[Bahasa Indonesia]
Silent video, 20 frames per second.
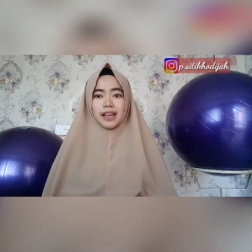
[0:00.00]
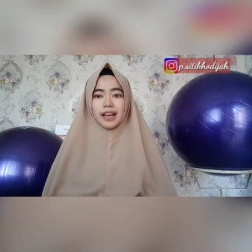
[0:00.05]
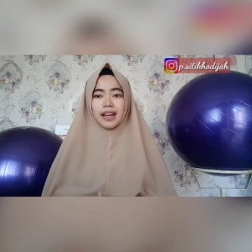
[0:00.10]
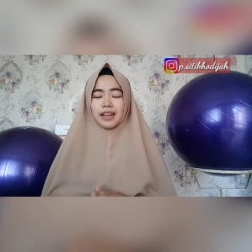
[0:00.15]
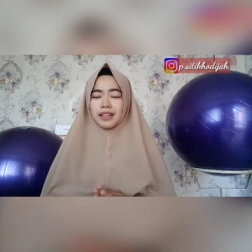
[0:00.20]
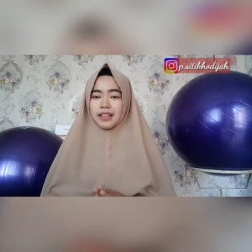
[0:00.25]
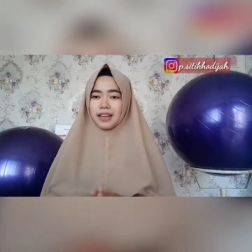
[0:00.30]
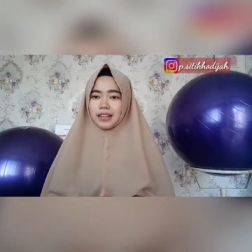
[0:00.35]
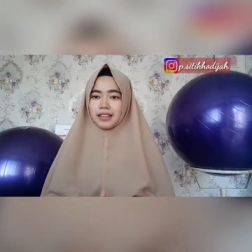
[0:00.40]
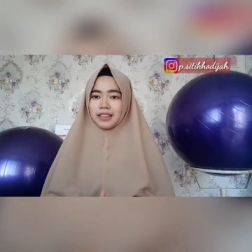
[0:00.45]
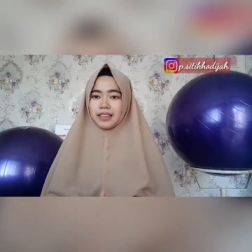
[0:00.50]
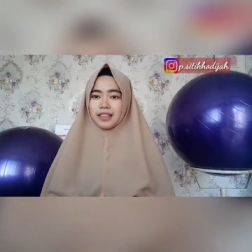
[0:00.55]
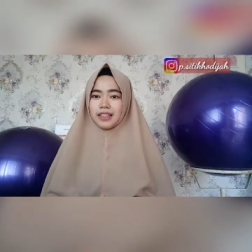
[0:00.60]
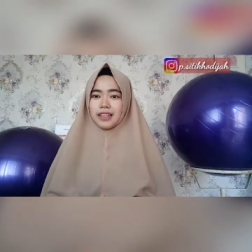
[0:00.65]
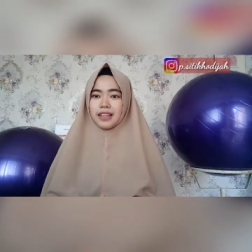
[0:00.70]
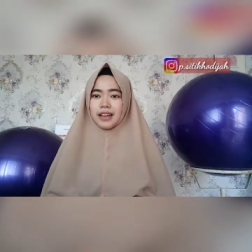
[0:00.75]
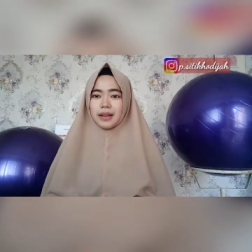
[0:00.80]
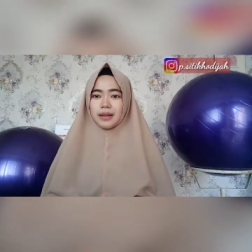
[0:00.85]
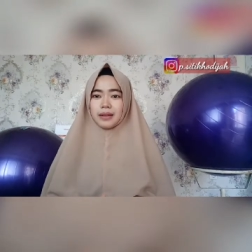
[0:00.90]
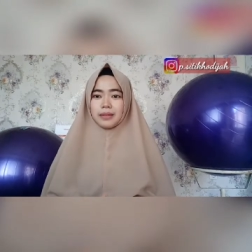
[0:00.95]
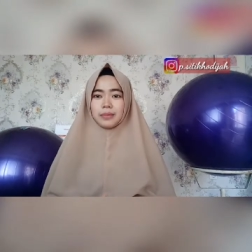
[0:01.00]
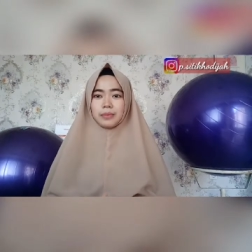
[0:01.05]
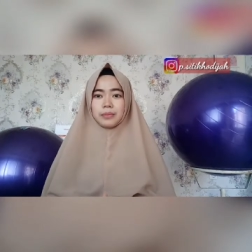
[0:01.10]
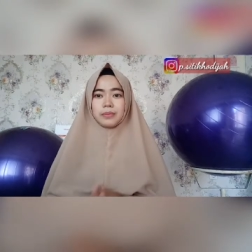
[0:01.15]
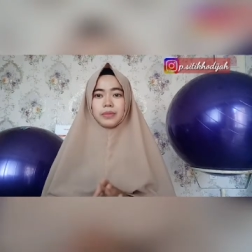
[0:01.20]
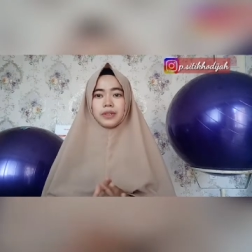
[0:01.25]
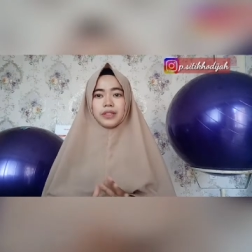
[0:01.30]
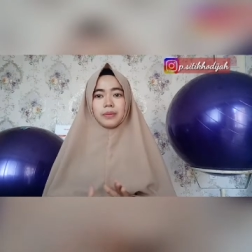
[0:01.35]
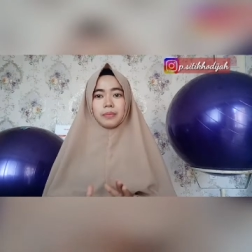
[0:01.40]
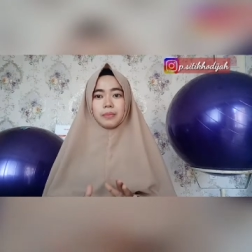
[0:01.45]
agar tidak
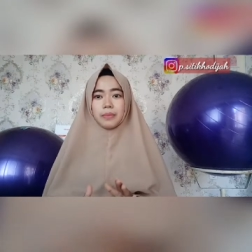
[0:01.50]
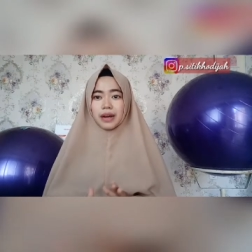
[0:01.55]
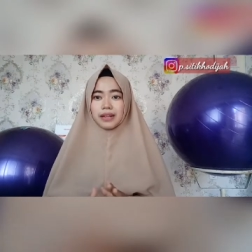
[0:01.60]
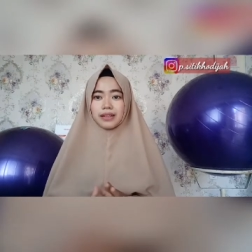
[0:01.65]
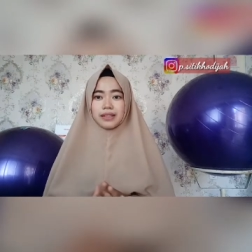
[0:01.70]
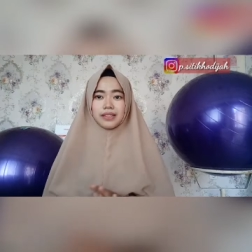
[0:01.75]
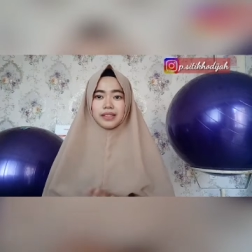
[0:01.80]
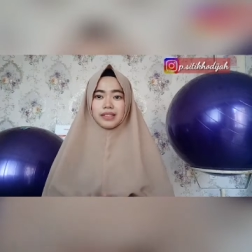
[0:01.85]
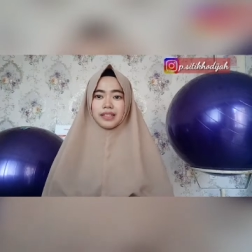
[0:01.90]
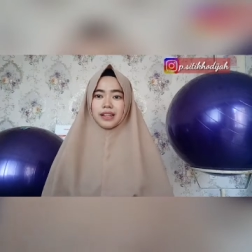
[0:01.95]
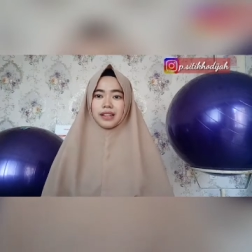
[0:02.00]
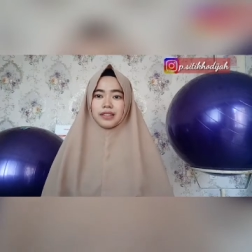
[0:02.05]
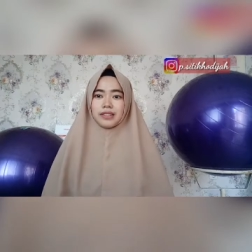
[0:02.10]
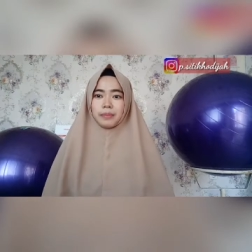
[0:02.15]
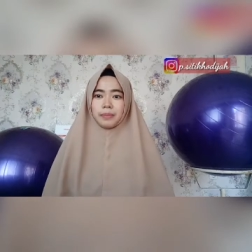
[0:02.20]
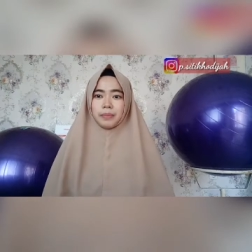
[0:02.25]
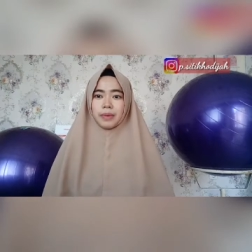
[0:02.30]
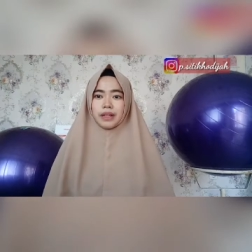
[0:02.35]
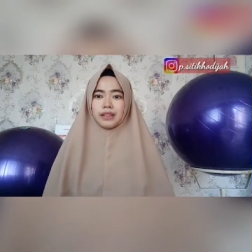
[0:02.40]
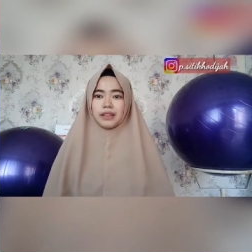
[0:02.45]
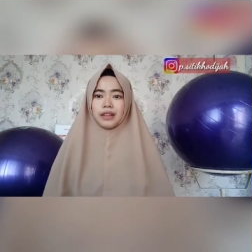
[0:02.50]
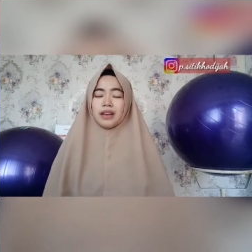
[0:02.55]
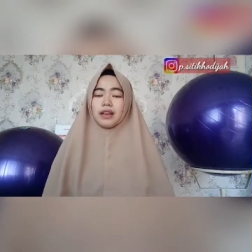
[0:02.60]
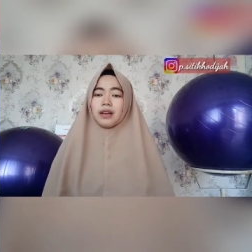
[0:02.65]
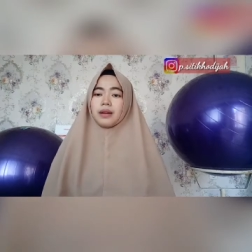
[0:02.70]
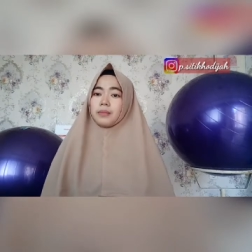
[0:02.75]
menyebar secara cepat,